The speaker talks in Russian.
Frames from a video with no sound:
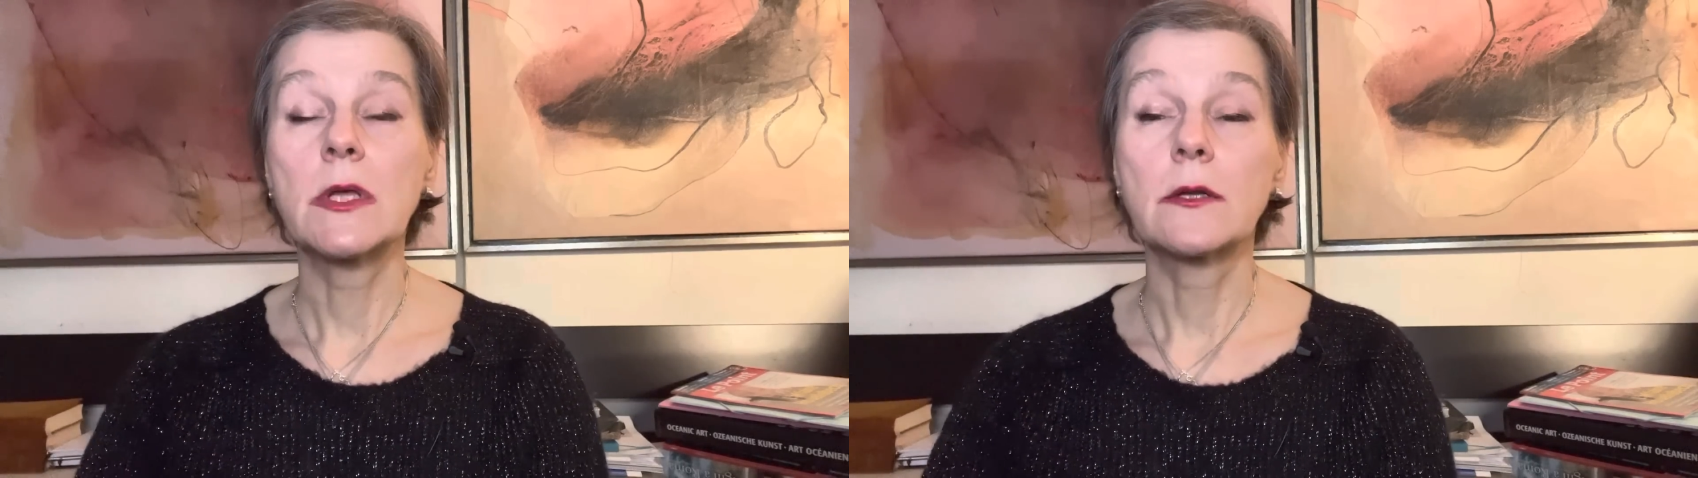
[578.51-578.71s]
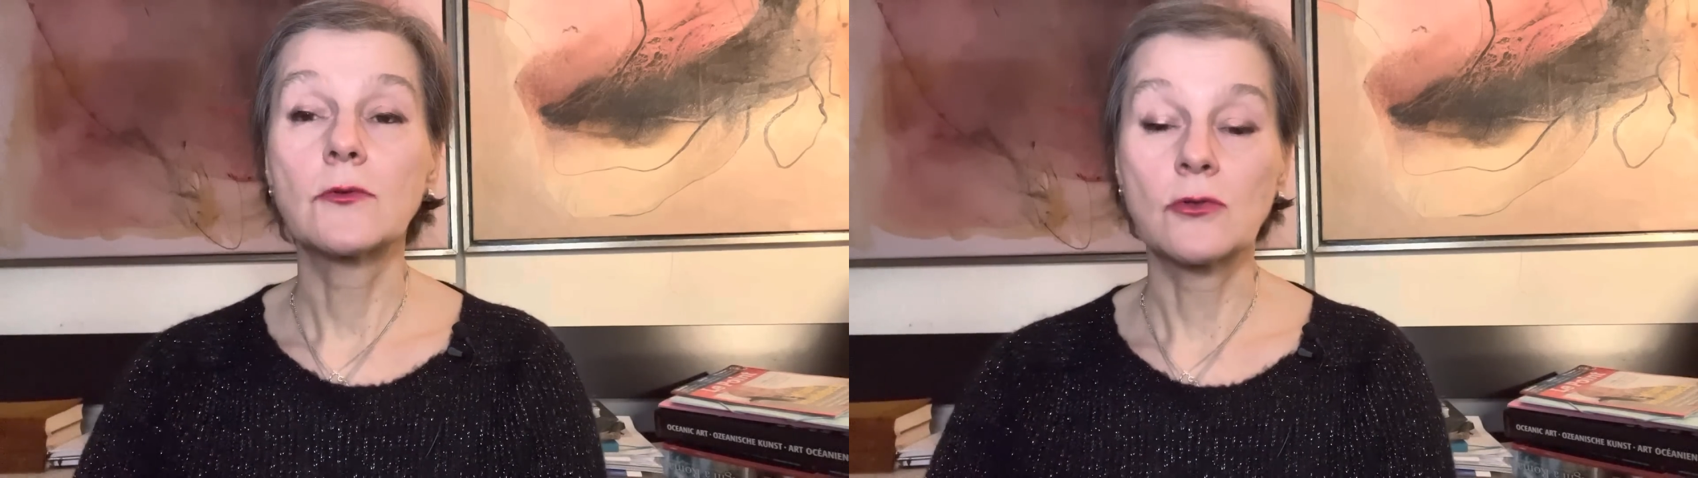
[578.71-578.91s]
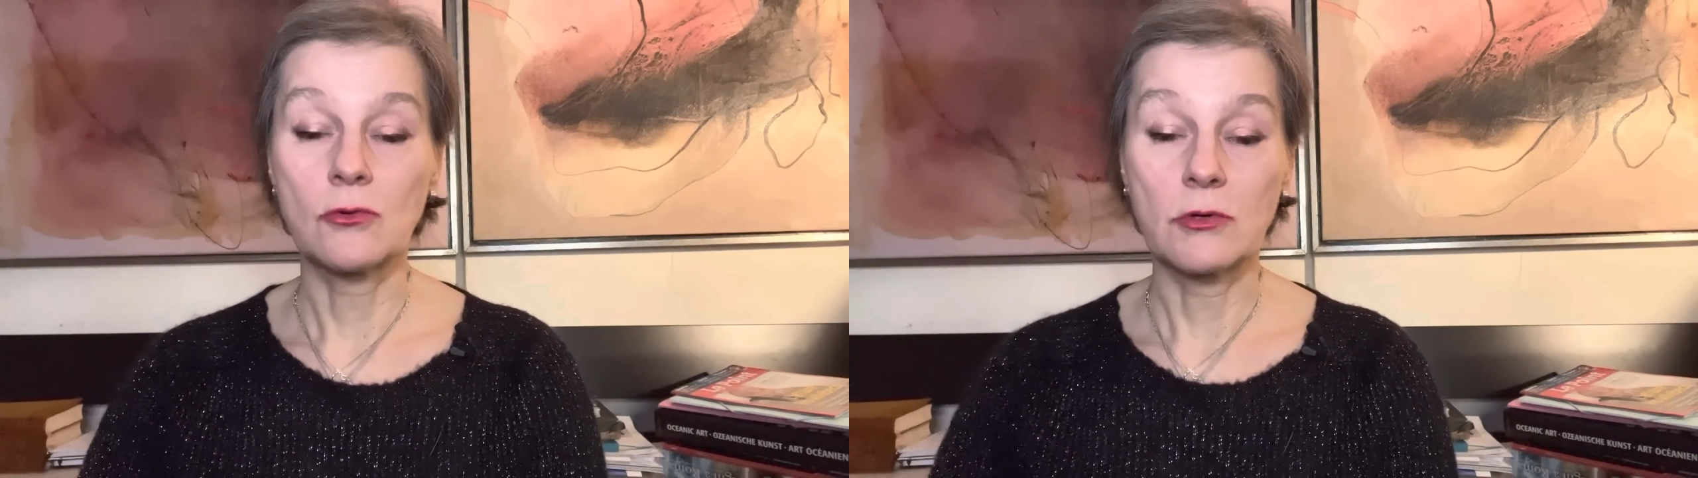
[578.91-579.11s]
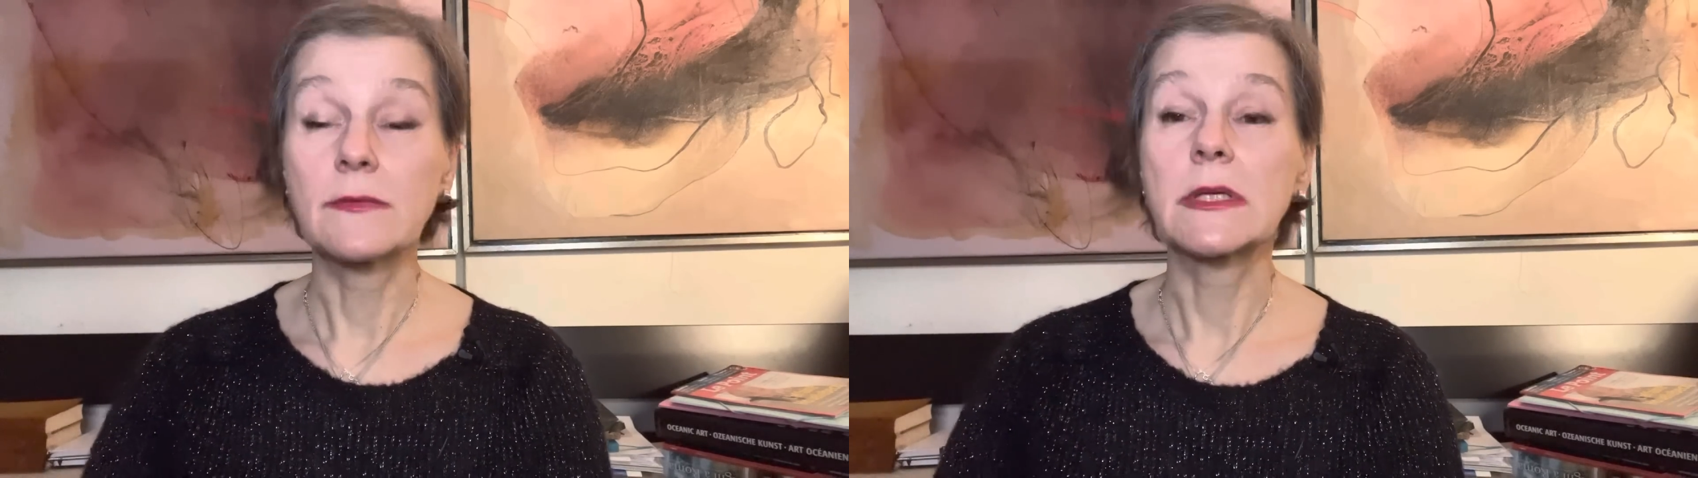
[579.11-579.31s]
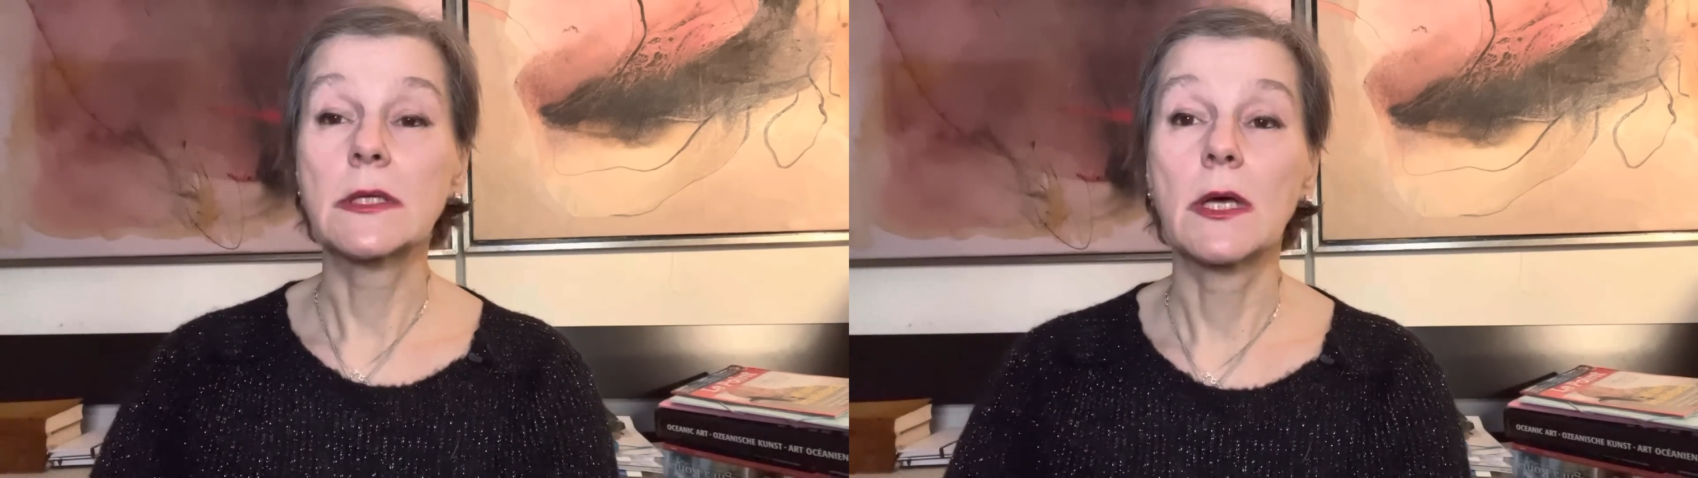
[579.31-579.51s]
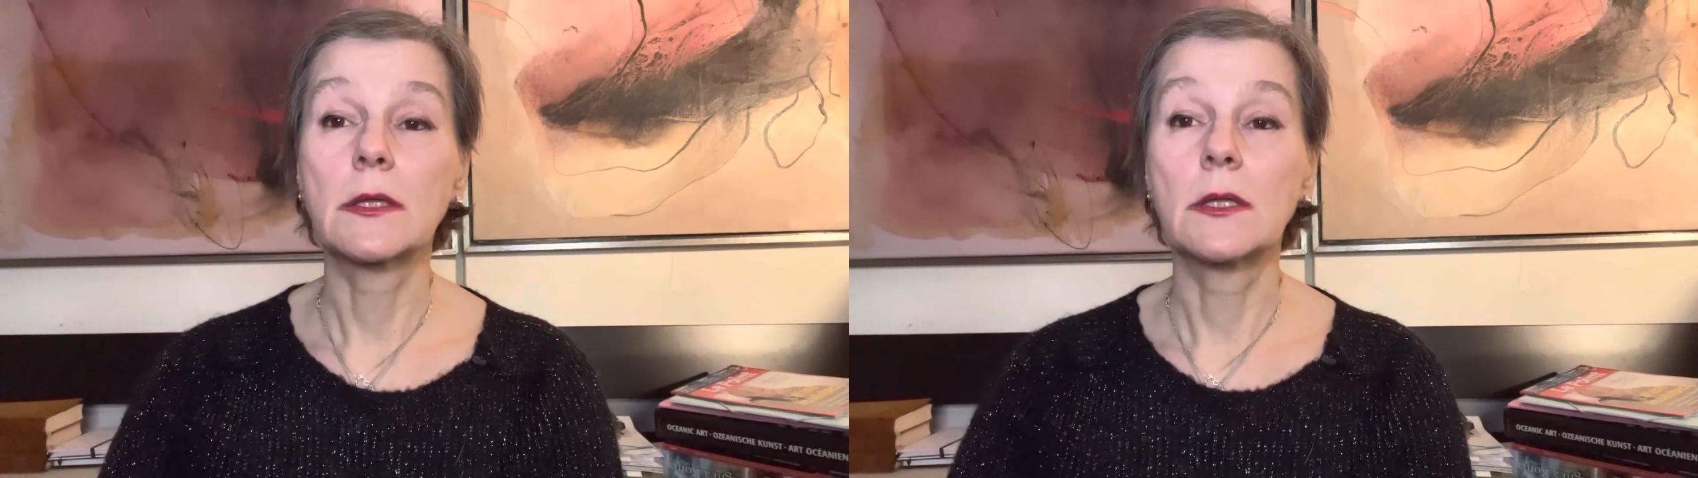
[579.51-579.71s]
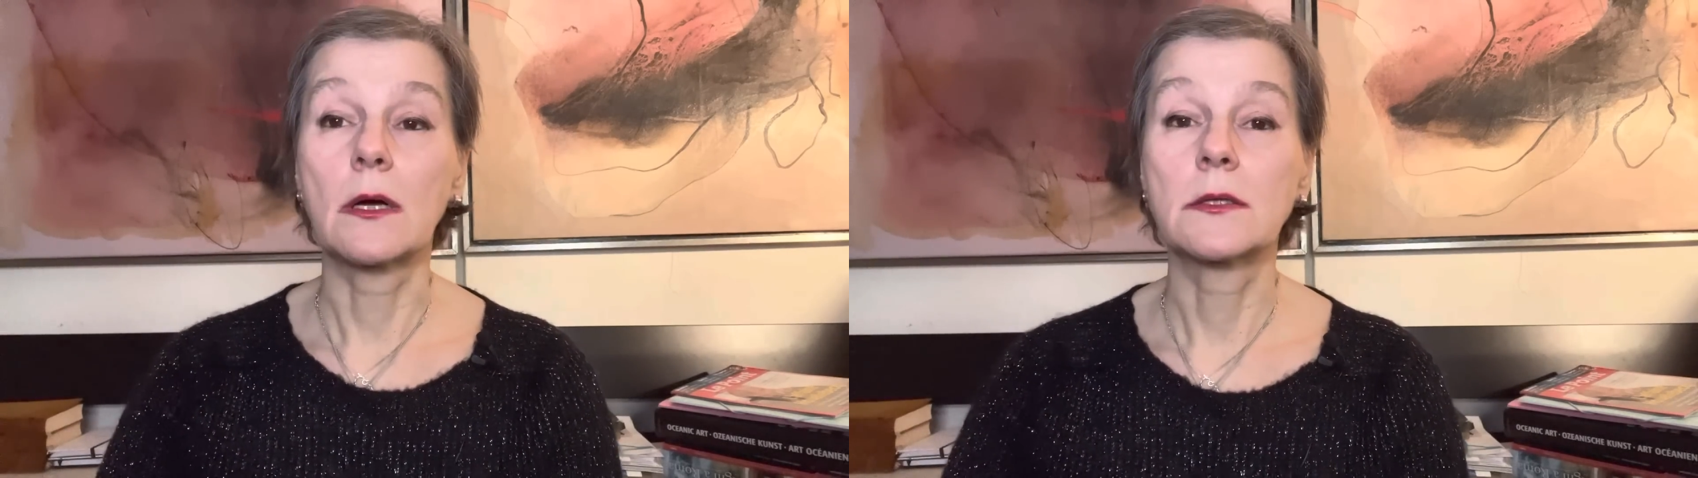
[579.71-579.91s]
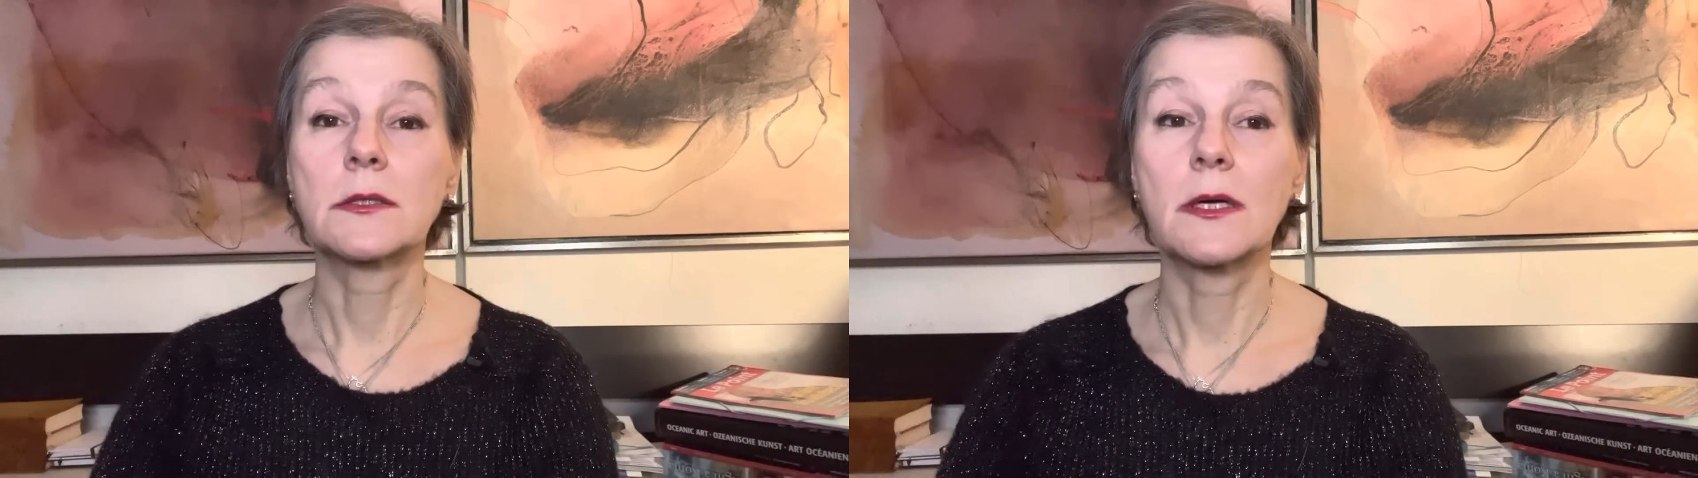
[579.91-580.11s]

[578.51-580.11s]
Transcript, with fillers: мире все не всегда так,